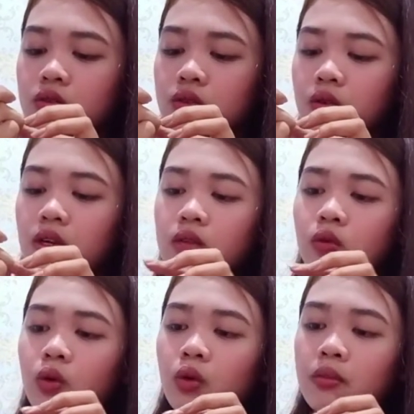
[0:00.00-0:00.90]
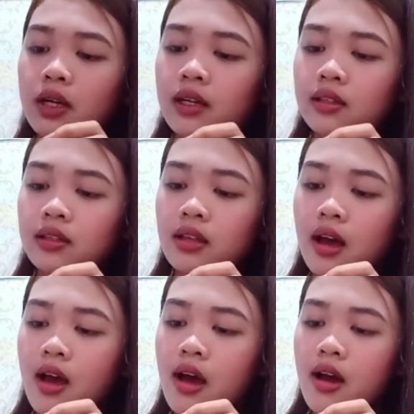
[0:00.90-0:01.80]
So, eto,
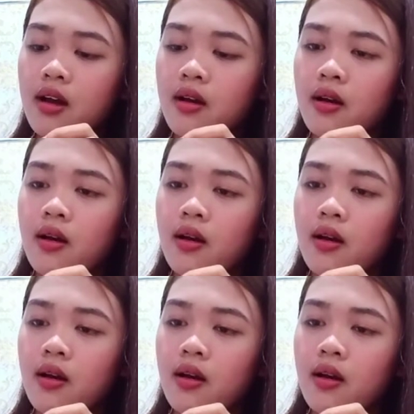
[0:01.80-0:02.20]
maganda.